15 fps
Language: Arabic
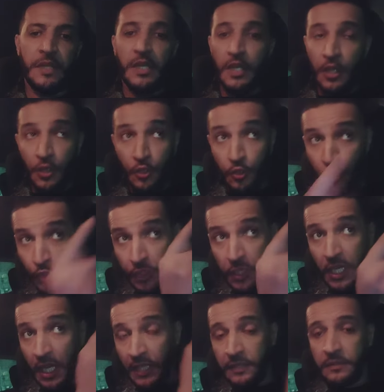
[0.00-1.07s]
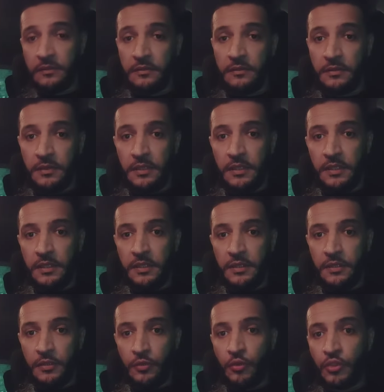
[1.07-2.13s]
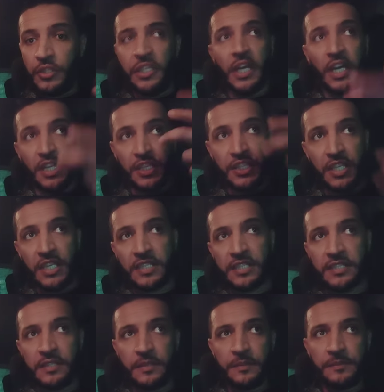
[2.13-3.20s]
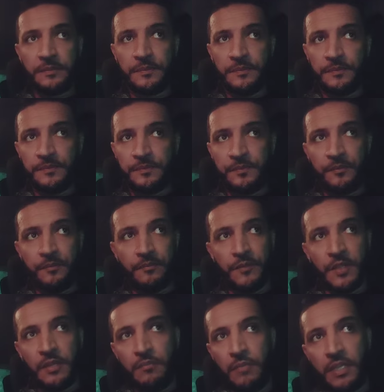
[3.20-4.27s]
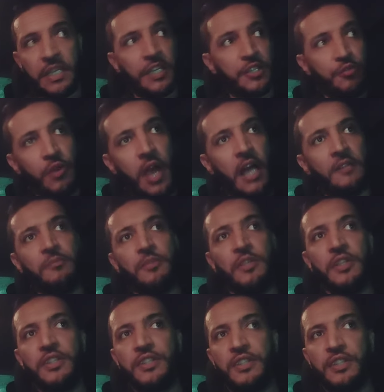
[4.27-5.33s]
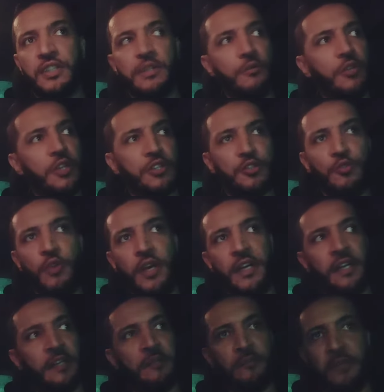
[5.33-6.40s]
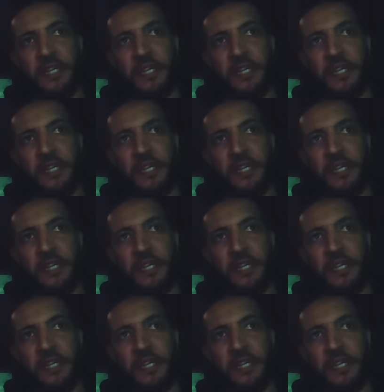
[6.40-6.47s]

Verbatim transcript: لوكران كنا غي جاس ما كانش واحد من لي كي ولا الجواره مركه